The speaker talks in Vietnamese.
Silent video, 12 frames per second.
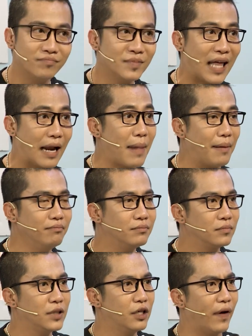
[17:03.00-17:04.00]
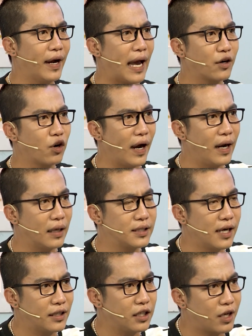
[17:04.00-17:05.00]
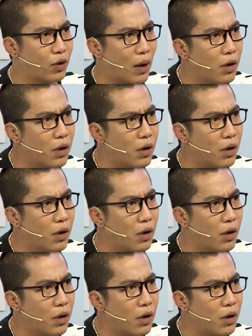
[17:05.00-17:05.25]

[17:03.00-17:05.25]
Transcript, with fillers: thánh mắm. Như vậy anh có phải là sinh ra từ Châu Đốc